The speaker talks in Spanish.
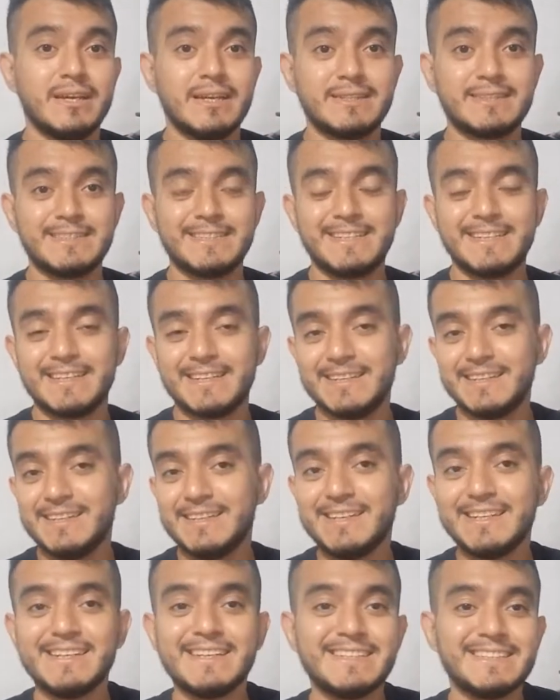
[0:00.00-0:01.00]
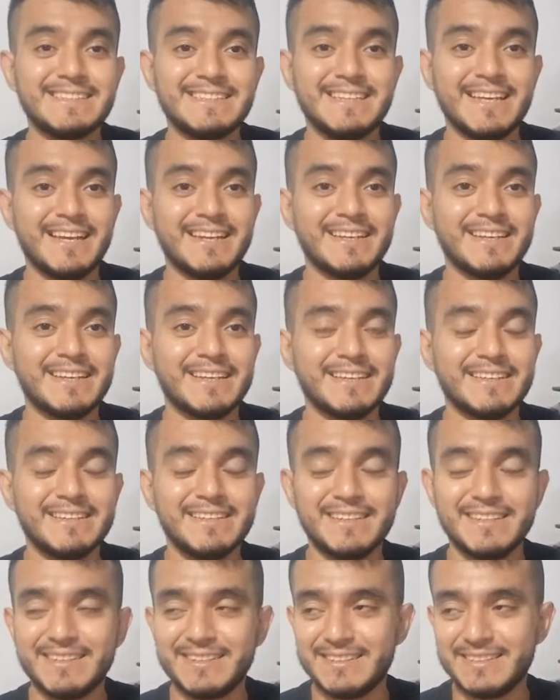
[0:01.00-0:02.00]
así que si alguien
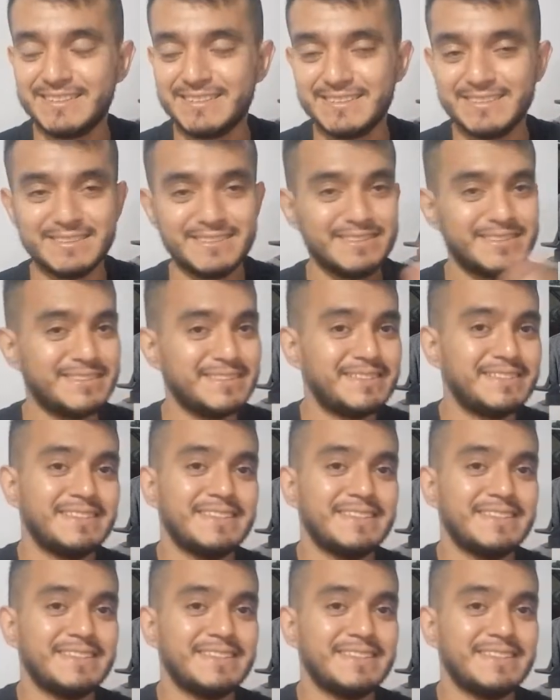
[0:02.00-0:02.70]
eh,